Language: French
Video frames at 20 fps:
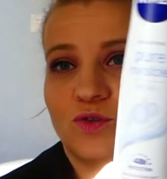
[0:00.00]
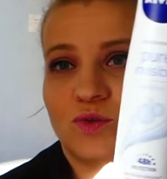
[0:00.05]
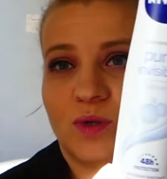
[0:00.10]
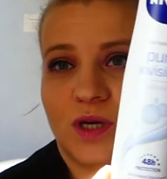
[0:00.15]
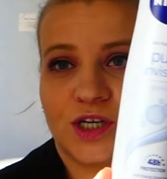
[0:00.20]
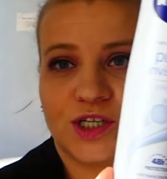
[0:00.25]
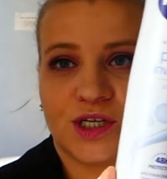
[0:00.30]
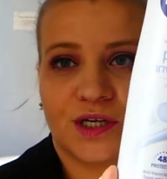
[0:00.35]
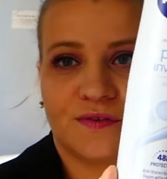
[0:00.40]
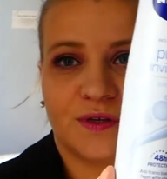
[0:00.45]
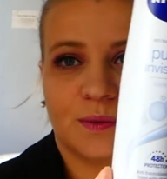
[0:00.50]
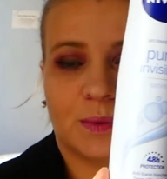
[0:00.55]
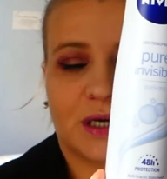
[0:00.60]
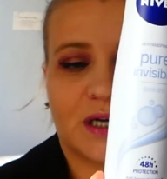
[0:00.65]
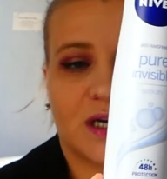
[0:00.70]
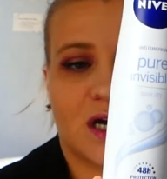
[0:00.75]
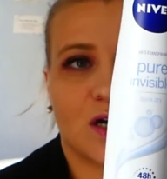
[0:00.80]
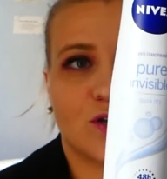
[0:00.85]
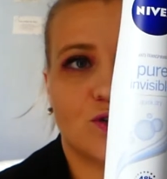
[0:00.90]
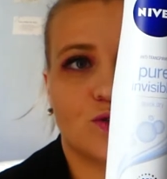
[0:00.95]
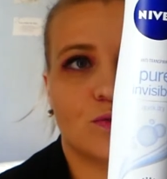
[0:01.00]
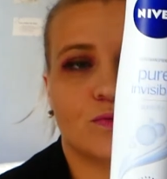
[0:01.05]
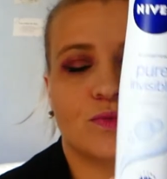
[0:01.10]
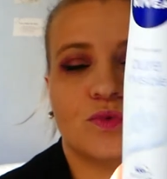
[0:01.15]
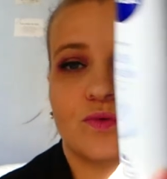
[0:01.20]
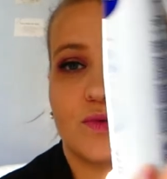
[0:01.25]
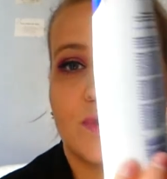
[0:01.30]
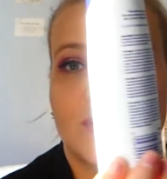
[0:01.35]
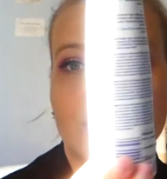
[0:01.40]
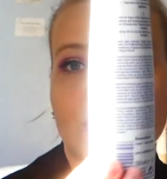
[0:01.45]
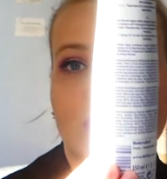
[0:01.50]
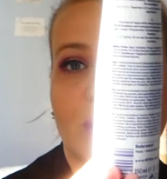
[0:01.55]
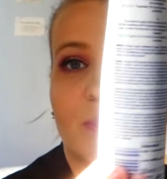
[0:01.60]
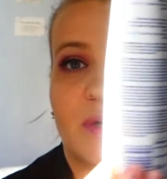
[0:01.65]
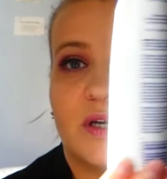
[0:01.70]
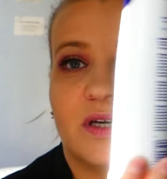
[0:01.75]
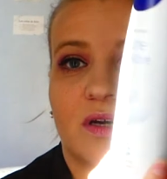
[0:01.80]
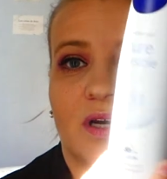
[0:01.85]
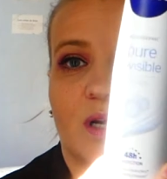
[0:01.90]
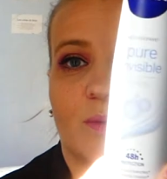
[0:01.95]
celui-là je l'avais pris à Action, donc si
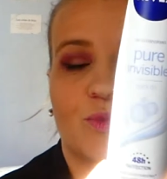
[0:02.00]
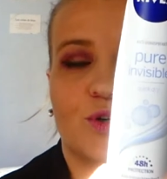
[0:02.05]
jamais la